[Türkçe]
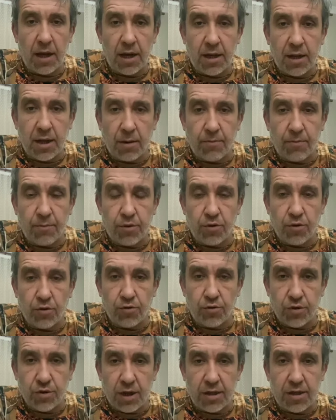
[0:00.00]
yapmış
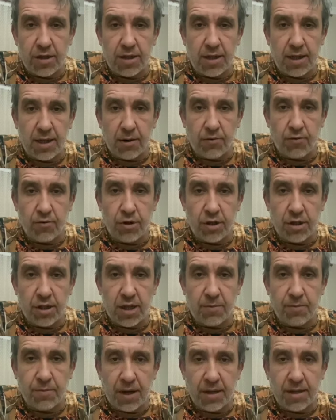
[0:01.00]
olduğunuz aşıyla yavrunun
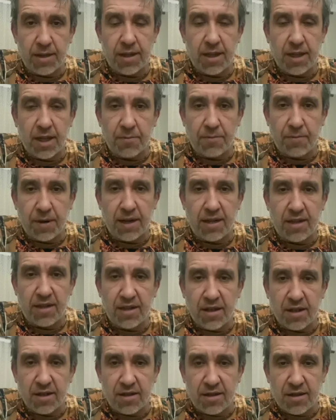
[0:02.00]
içindeki bağırsakları parazit
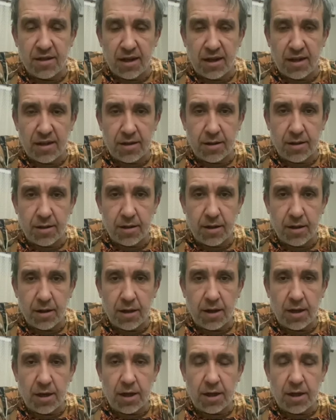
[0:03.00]
çalıştığı için
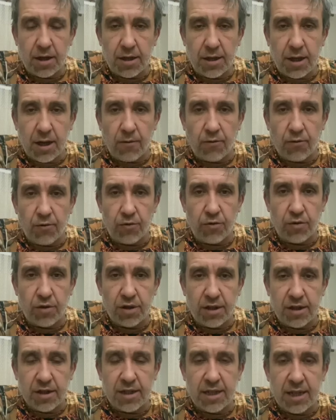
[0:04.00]
yavruyu
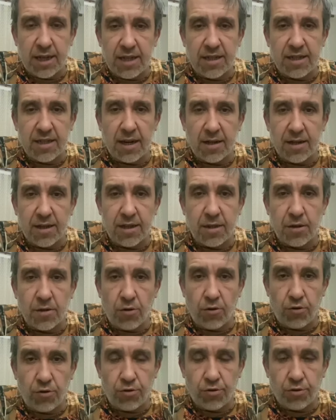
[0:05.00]
48 saat içinde
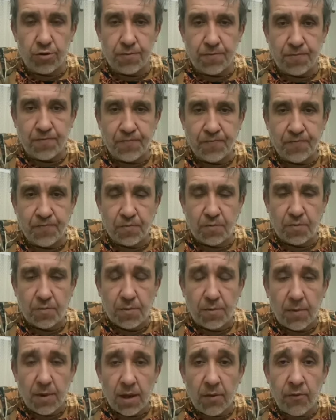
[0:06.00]
öldürür.
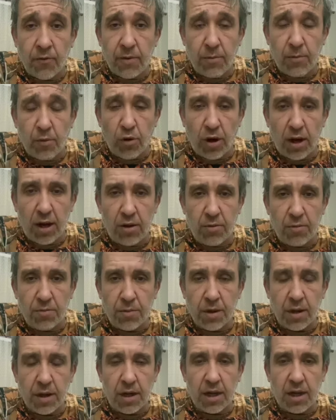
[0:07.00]
Ve bu ölüm
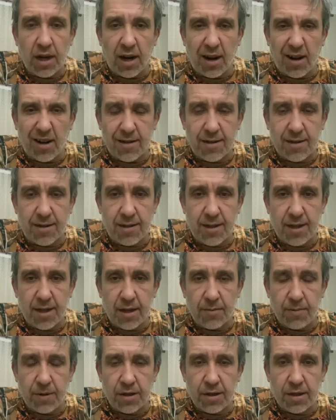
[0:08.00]

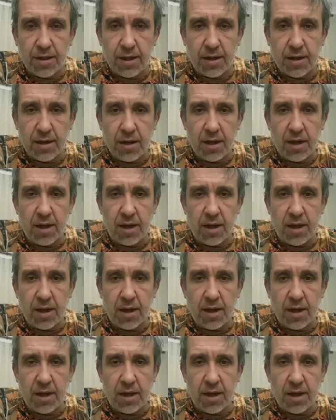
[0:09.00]
halsizlikle başlar